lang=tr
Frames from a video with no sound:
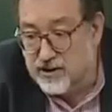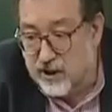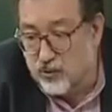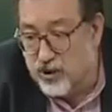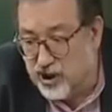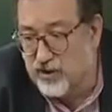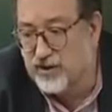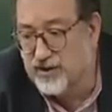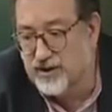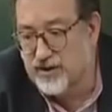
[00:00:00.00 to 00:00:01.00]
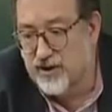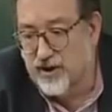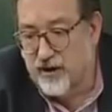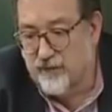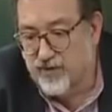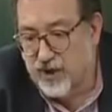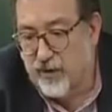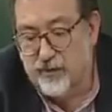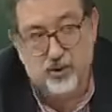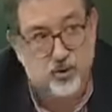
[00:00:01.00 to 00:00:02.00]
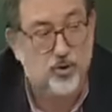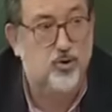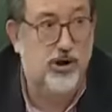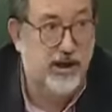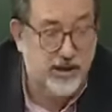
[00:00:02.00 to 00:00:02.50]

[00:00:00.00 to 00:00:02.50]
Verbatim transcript: savunacağız gibi bir söz